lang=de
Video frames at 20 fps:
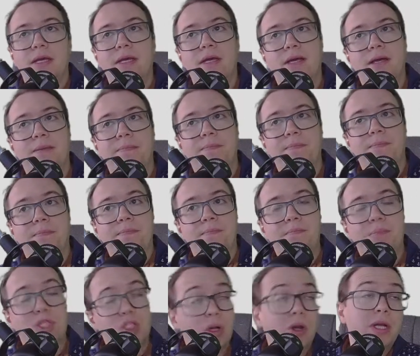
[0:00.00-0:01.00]
Ähm,
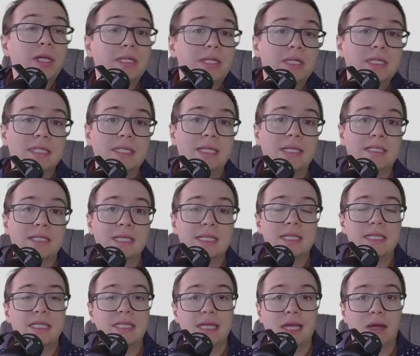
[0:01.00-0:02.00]
bis heute ist
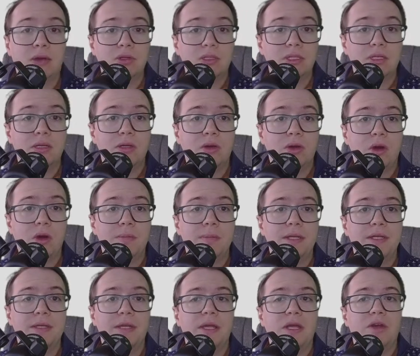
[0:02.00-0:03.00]
tatsächlich nicht
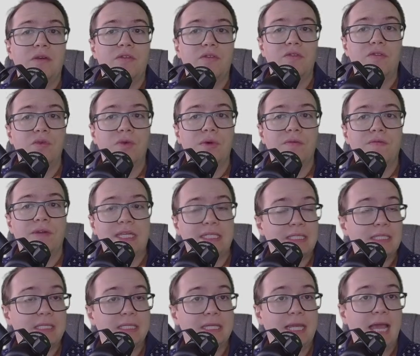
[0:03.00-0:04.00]
rausgekommen, wo,
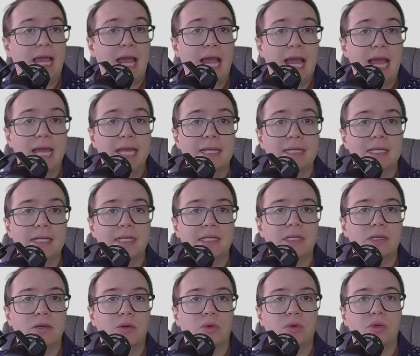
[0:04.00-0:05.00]
was der
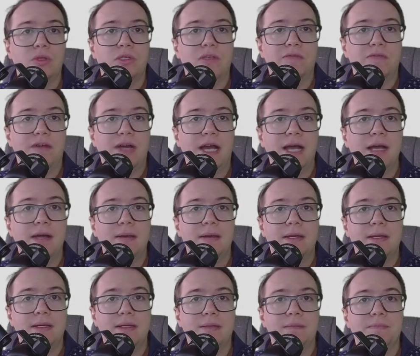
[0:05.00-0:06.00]
eigentliche Grund war.
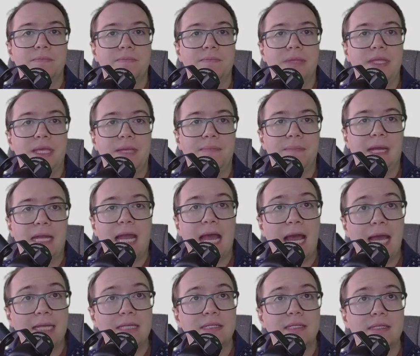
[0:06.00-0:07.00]
Ähm,
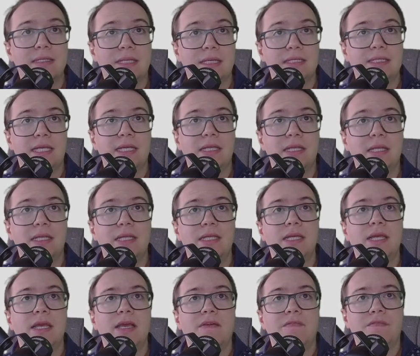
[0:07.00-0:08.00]
man hat
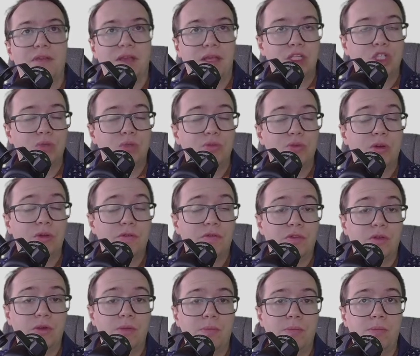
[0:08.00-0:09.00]
tatsächlich Fressspuren
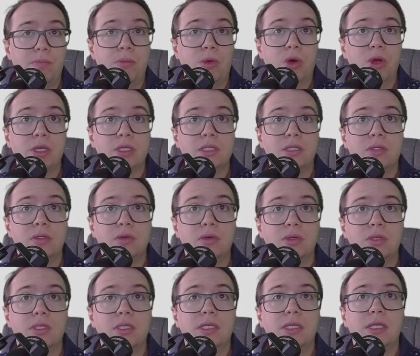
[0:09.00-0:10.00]
von Mäuse
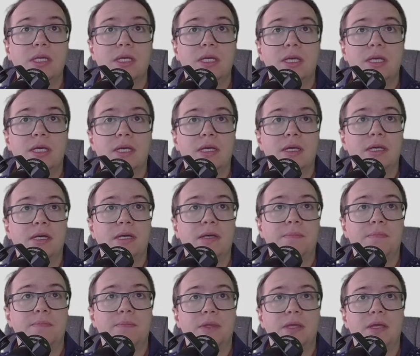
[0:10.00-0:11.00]
und
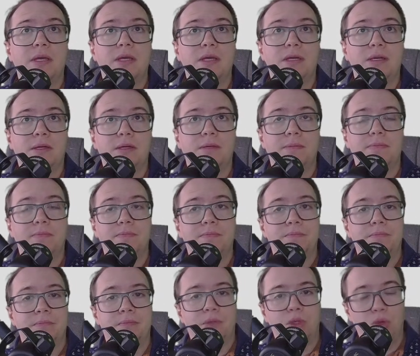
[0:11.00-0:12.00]
ähm, ähm
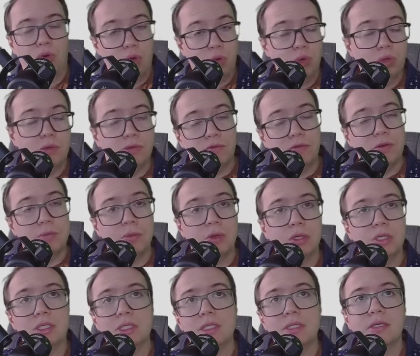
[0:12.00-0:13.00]
Kot von
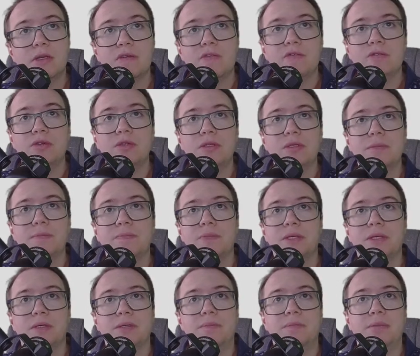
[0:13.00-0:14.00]
Mäusen gefunden
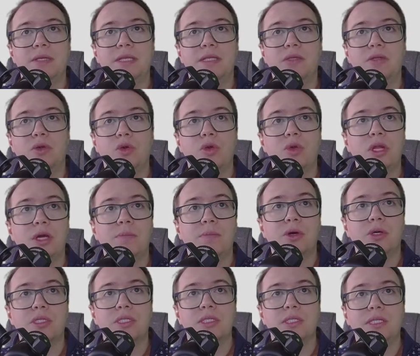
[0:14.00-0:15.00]
ähm, in
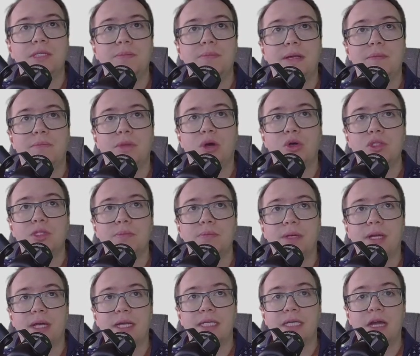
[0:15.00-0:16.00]
Köderboxen, die man im
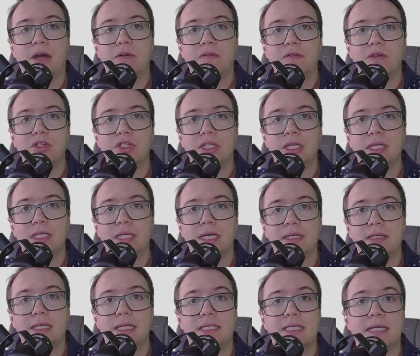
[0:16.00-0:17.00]
Außenbereich aufgestellt
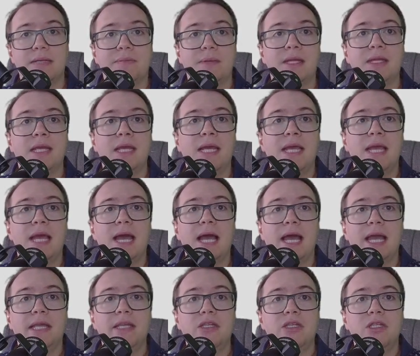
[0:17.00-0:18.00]
hat. Jetzt hat man
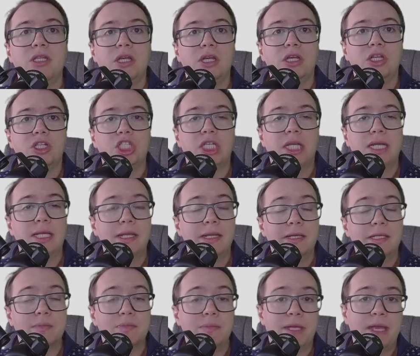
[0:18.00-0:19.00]
eine
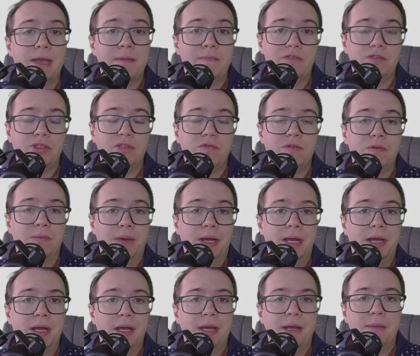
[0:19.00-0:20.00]

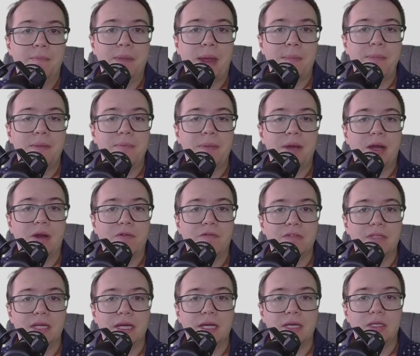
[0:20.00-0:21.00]
Schädlingsbekämpfungsfirma damit
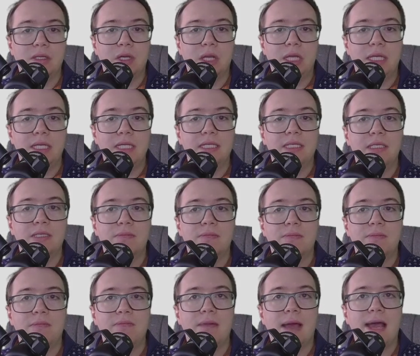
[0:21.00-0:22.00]
beauftragt,
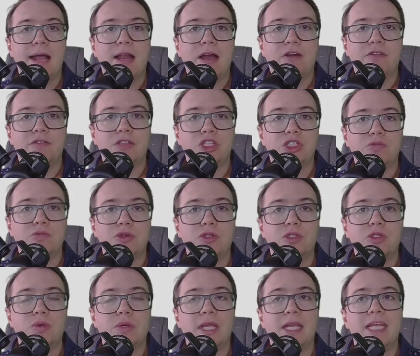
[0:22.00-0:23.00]
diesen mal auf die Spur
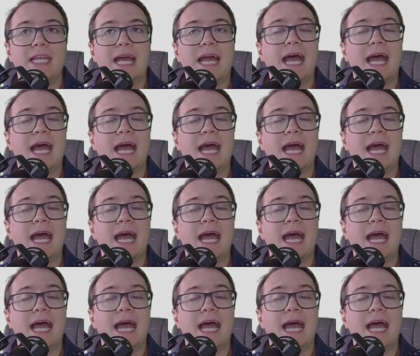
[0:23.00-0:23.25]
zu gehen.